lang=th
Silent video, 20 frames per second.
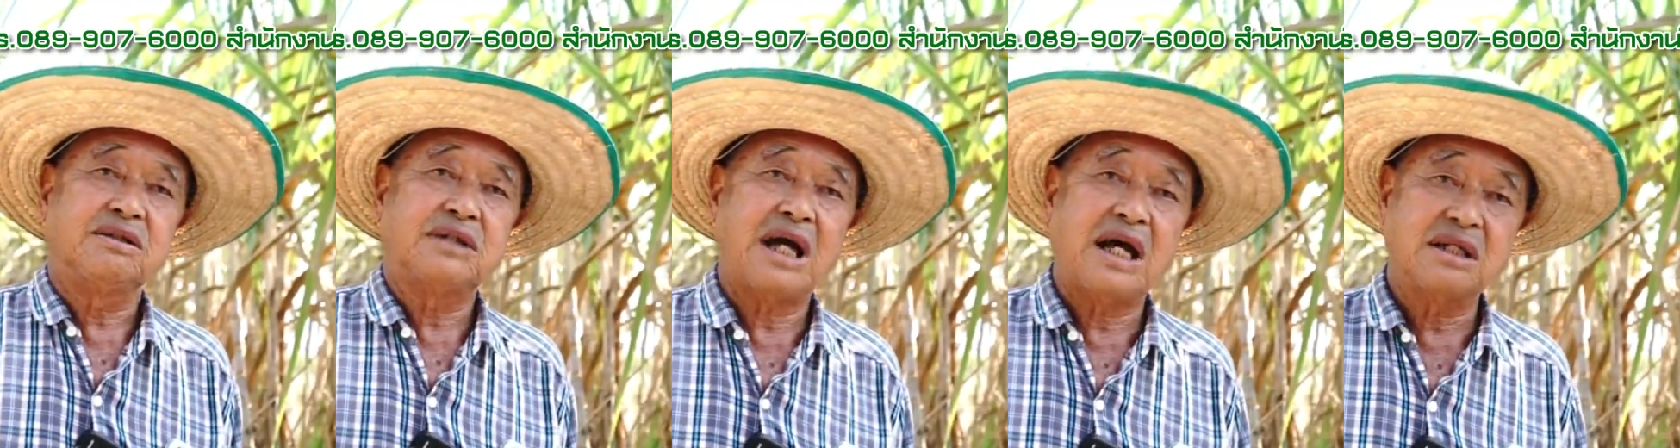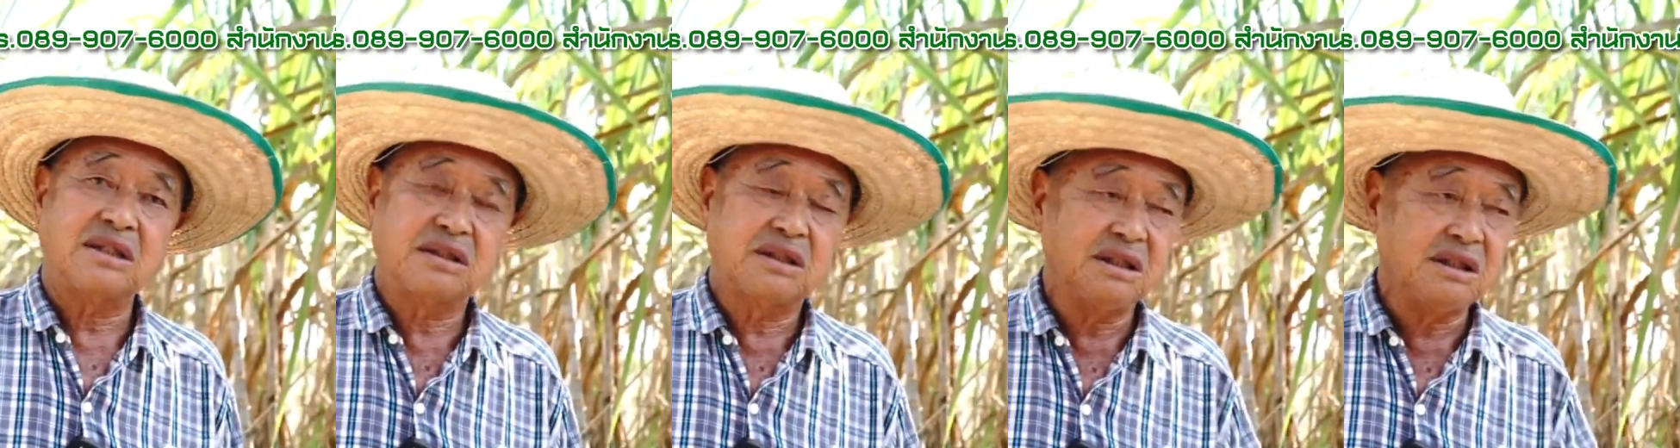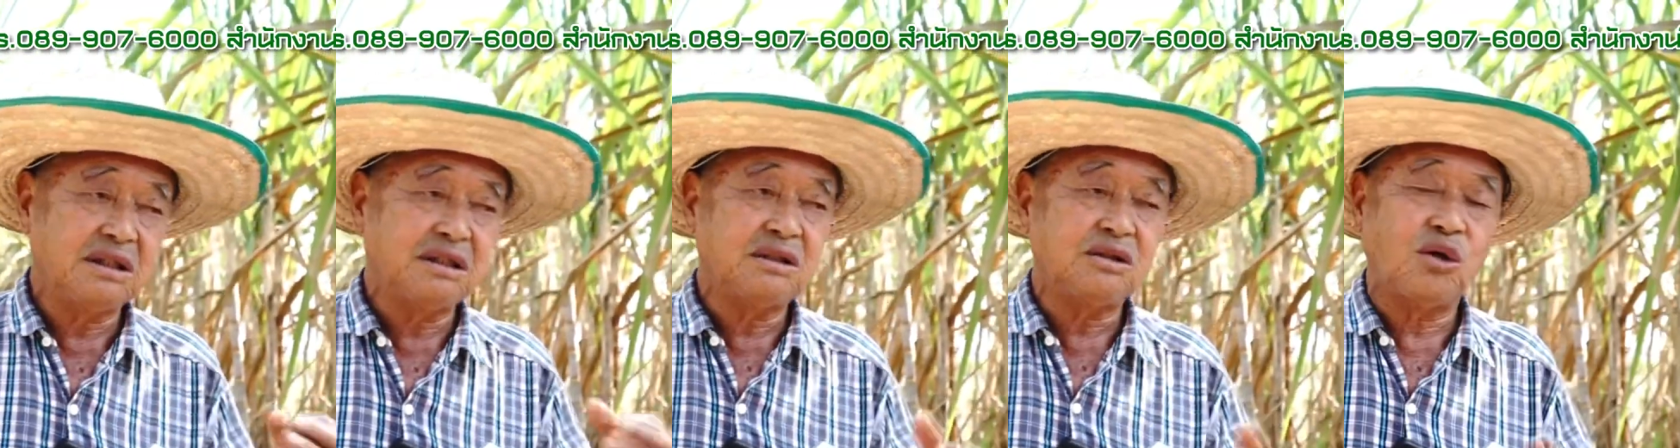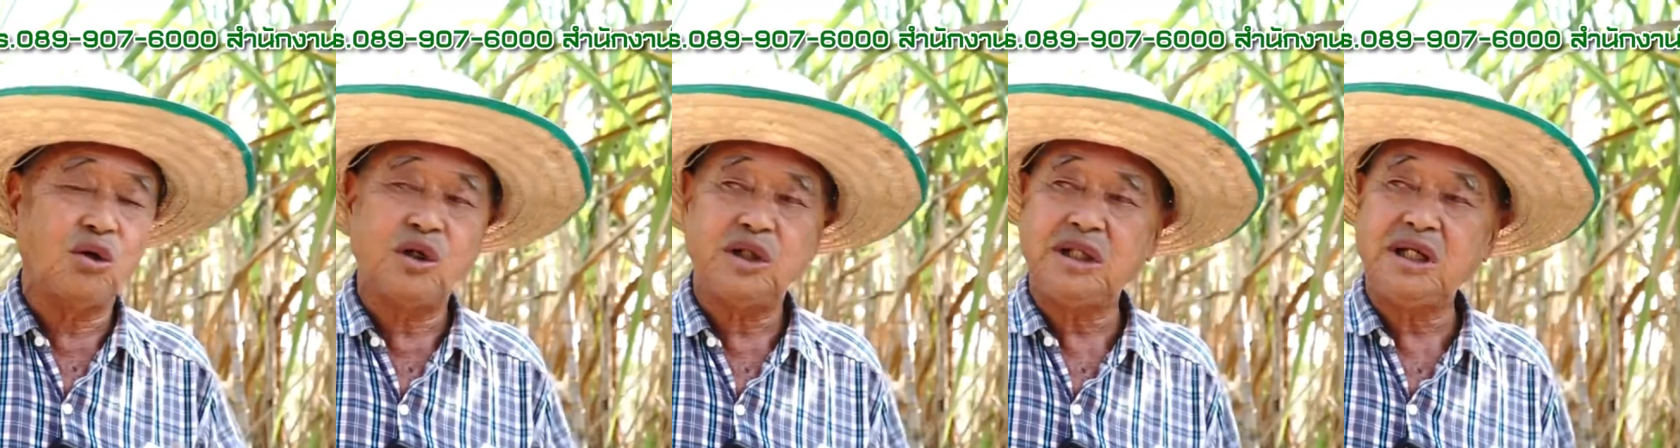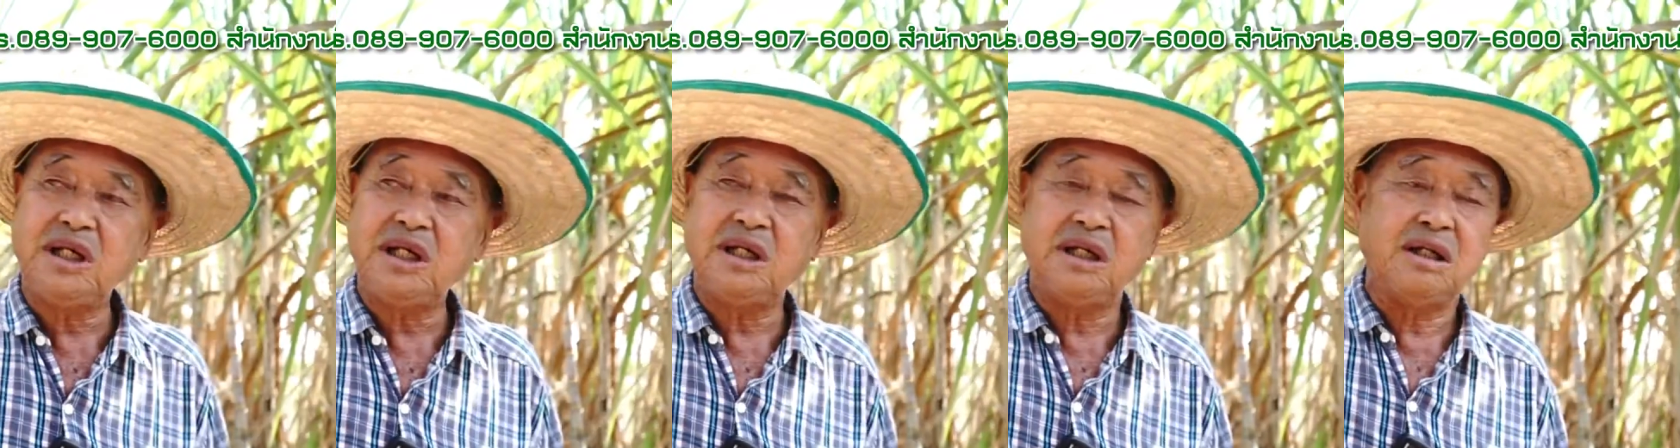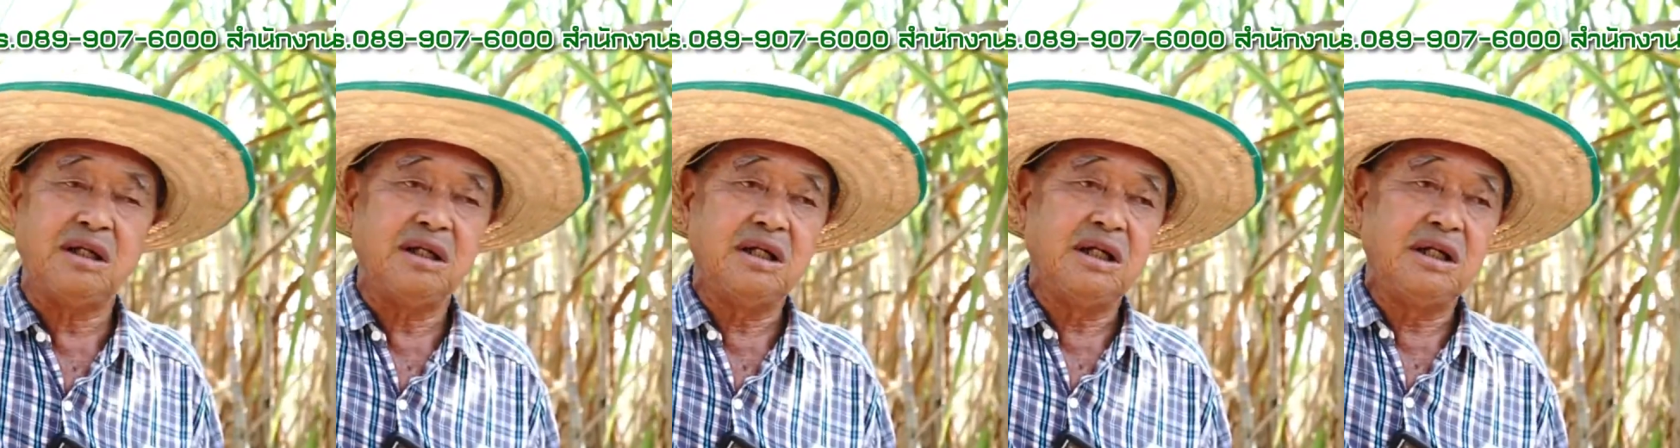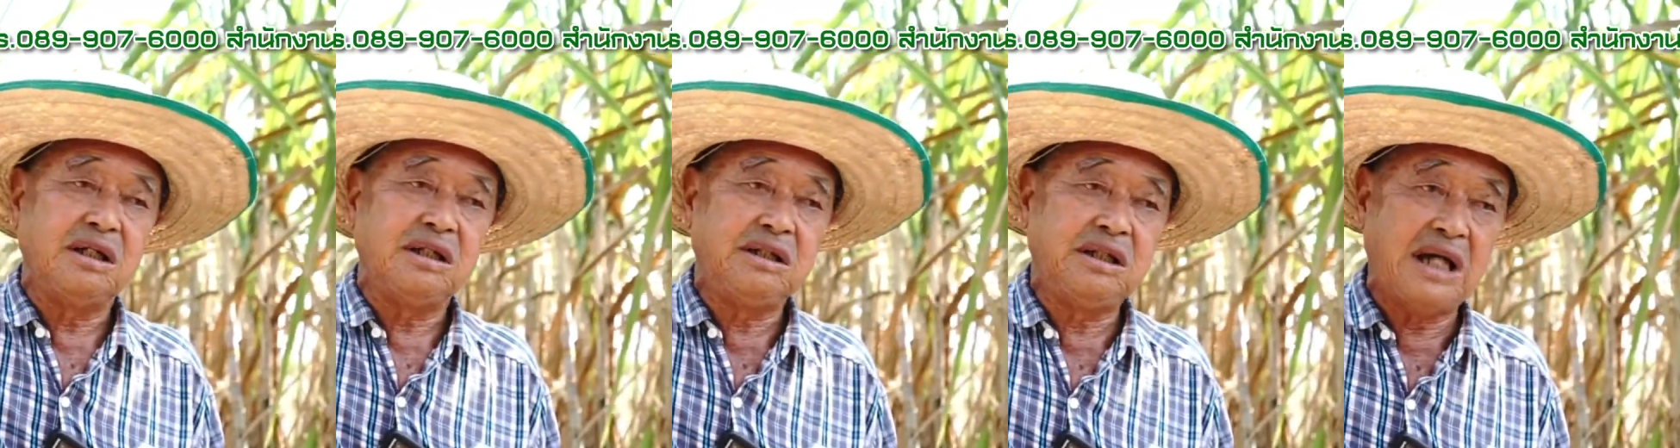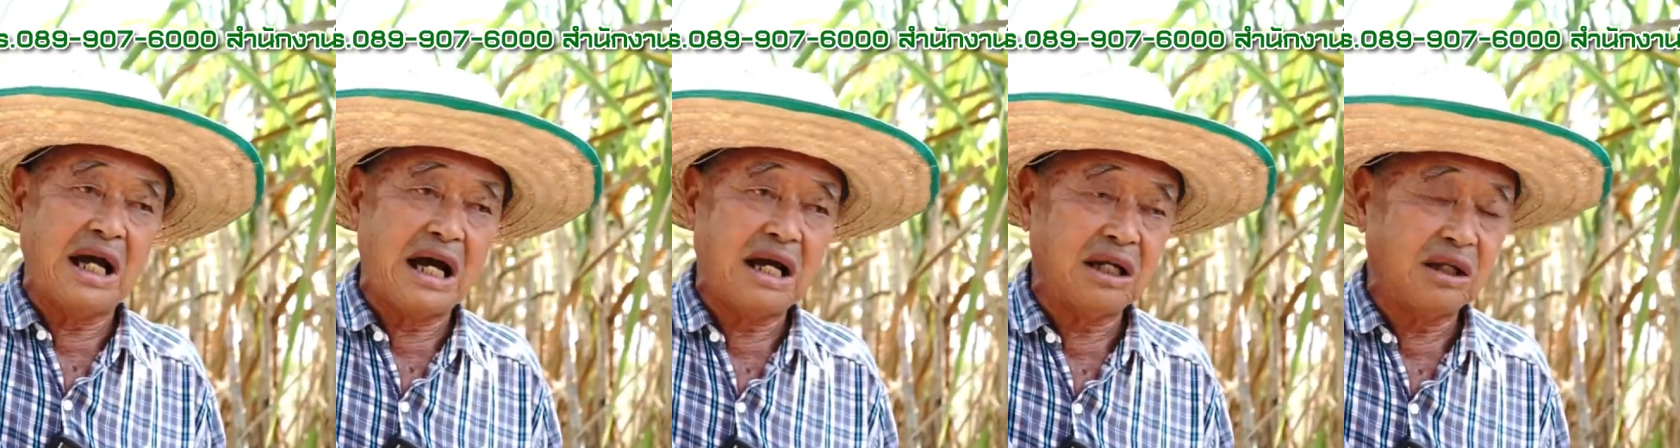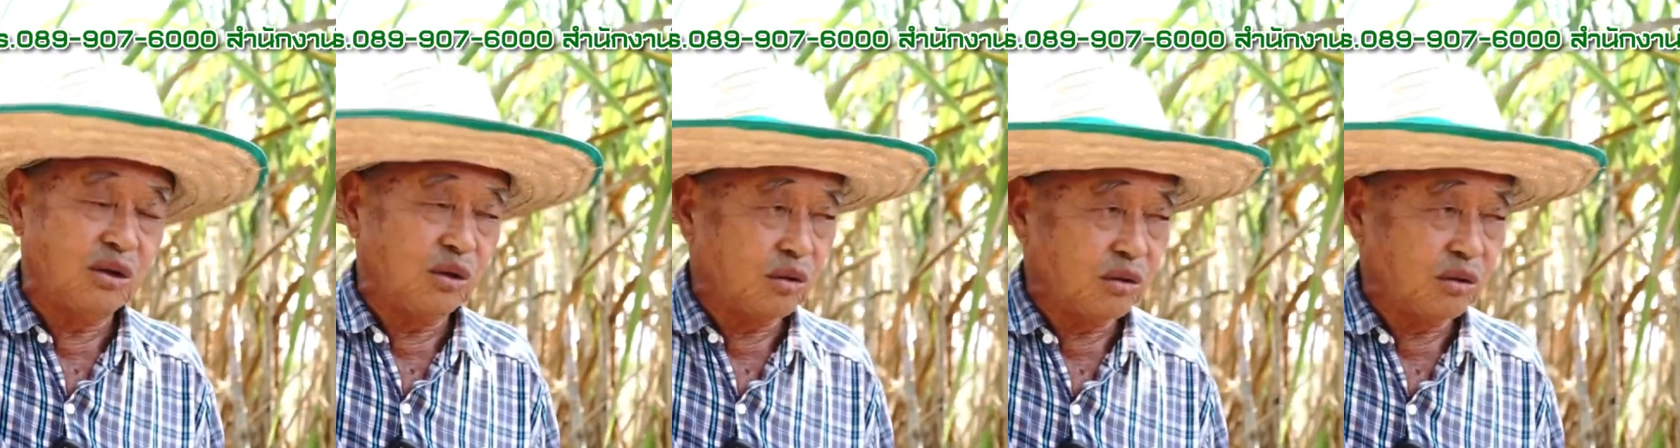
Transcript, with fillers: สั่งซื้อโดยที่ยัง